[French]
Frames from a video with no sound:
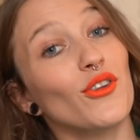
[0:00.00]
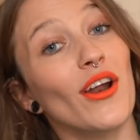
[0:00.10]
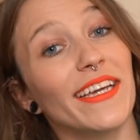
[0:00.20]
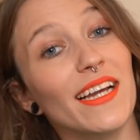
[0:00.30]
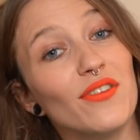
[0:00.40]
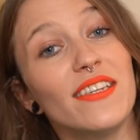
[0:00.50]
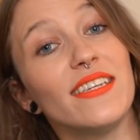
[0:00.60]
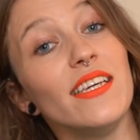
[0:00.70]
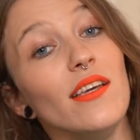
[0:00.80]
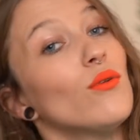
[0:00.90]
attendant la
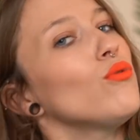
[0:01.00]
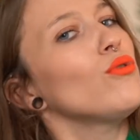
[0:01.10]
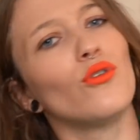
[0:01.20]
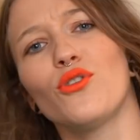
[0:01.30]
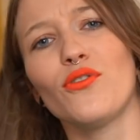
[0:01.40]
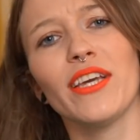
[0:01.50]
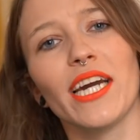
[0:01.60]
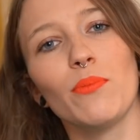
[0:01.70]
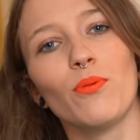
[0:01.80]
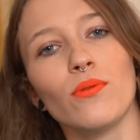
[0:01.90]
calvitie ou de
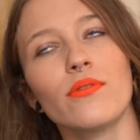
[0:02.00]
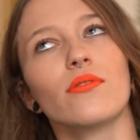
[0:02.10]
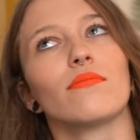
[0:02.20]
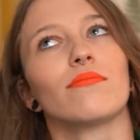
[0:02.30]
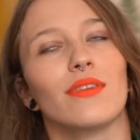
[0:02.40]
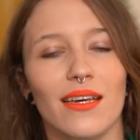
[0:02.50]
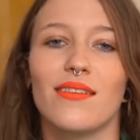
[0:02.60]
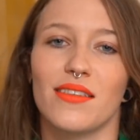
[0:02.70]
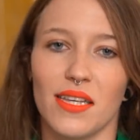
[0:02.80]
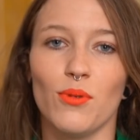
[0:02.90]
devenir réponse,
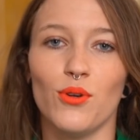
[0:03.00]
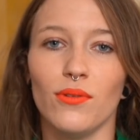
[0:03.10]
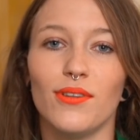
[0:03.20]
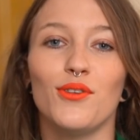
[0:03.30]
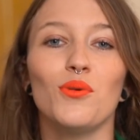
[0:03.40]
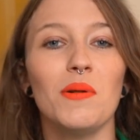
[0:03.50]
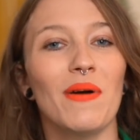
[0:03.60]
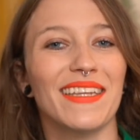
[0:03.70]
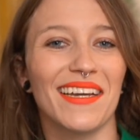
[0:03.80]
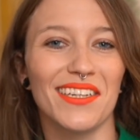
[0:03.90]
c'est mieux. N'oublie
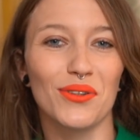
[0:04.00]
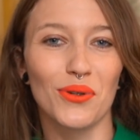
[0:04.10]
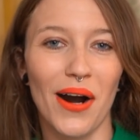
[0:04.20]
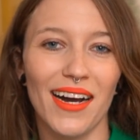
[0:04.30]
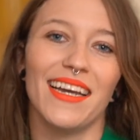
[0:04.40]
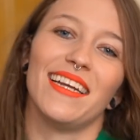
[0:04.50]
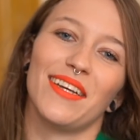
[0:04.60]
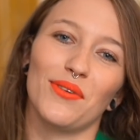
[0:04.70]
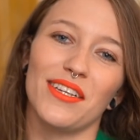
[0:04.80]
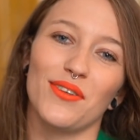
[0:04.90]
pas de garder le dos droit et les
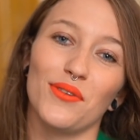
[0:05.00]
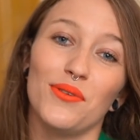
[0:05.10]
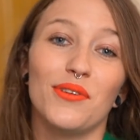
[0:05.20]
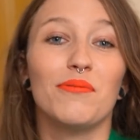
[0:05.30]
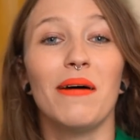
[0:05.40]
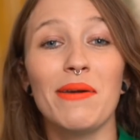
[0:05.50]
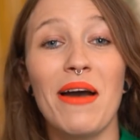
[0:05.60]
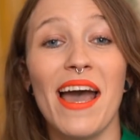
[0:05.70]
talons descendus. Bye